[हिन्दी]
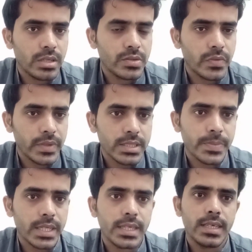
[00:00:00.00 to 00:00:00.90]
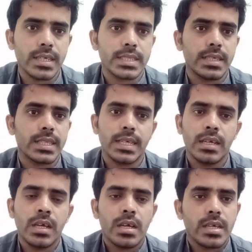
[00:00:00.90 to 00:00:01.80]
जो फीस पे नहीं कर सकते
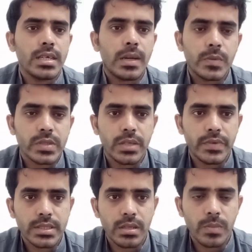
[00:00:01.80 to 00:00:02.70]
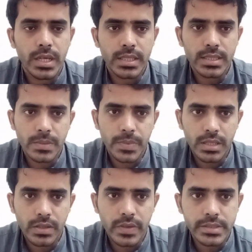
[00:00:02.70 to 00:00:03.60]
ये आप उसकी फ़ीस अल्बानिया से पे
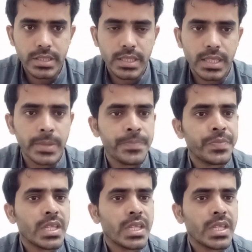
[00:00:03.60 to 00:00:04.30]
करवा सकते हैं